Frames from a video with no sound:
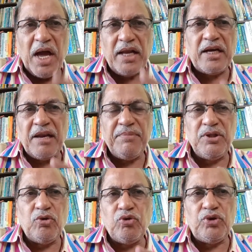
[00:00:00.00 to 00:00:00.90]
हर घर
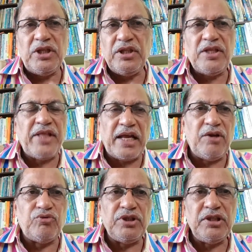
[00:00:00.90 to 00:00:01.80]
में दो दो तीन तीन
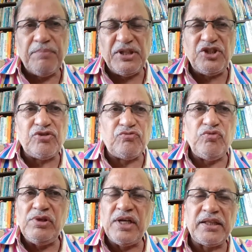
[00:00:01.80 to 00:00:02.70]
साइकिलें होती थी बच्चे
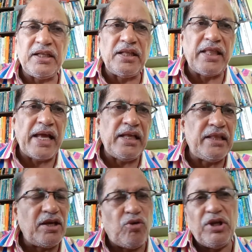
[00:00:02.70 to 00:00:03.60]
स्कूल जाते थे
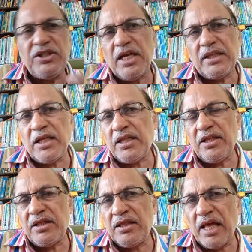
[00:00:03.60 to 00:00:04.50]
साइकिल से कॉलेज जाते
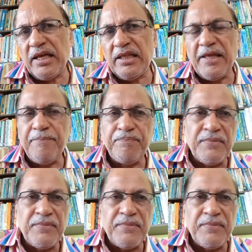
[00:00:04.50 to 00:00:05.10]
थे साइकिल से